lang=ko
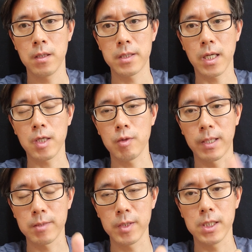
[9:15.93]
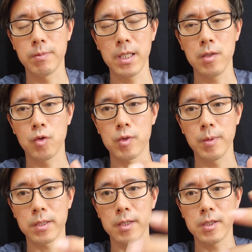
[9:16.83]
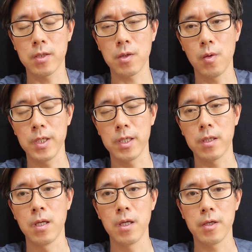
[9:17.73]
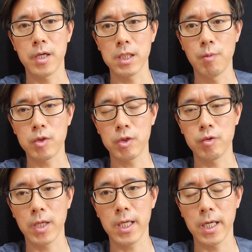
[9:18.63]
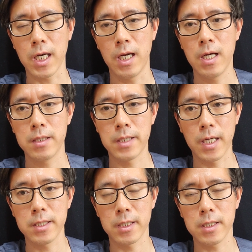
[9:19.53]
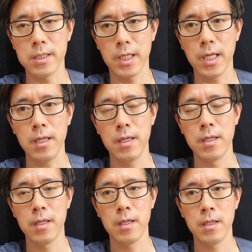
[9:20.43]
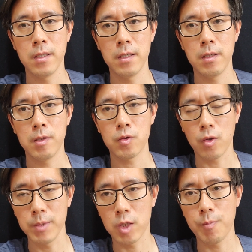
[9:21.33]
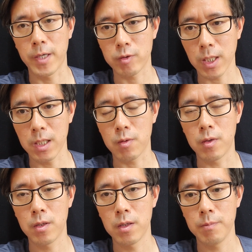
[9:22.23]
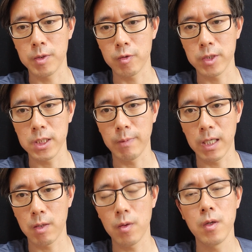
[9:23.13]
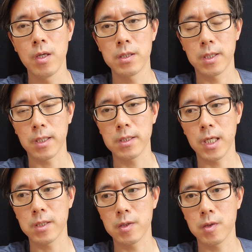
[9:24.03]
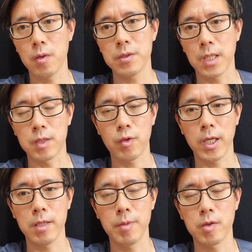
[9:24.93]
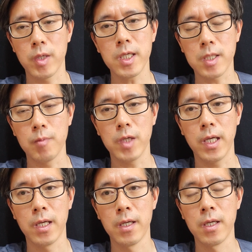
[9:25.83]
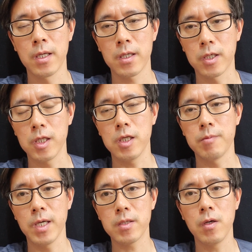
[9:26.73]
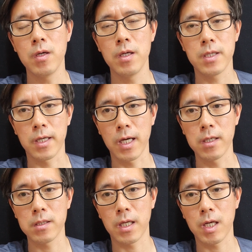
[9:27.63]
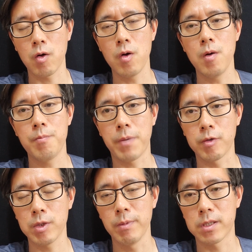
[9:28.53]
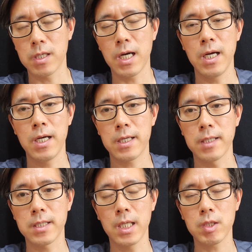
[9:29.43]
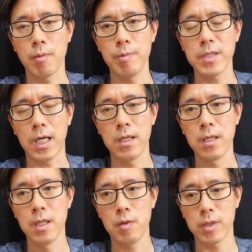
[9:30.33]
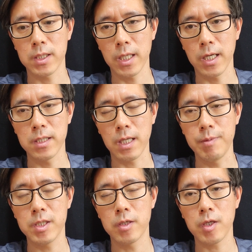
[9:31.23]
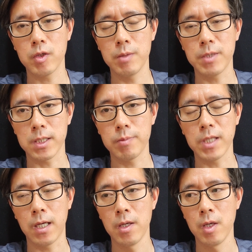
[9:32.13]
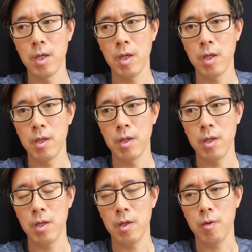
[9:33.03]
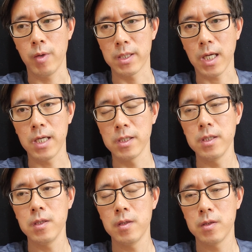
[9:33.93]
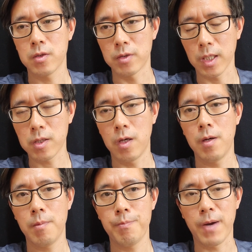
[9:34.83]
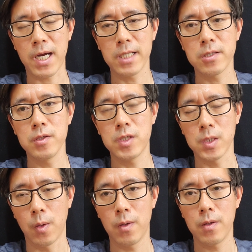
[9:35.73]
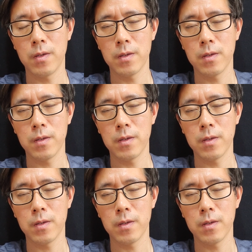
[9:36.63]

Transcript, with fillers: 제가 계속 말씀드리지만 유튜브 영상을 찍어서 올리는 여러 가지 목적 중에 하나가 제가 제 자신에게 조금이라도 바로 살라고 삐뚤어지지 말라고 제 자신에게 스스로 잔소리하는 면도 있기 때문에 그런 의미에서 얘기하는 거다라고 봐주시면 어떨까라는 생각도 해봅니다. 우리가 살아가는 삶이 절대로 쉽지 않습니다. 회사는 전쟁터, 바깥은 지옥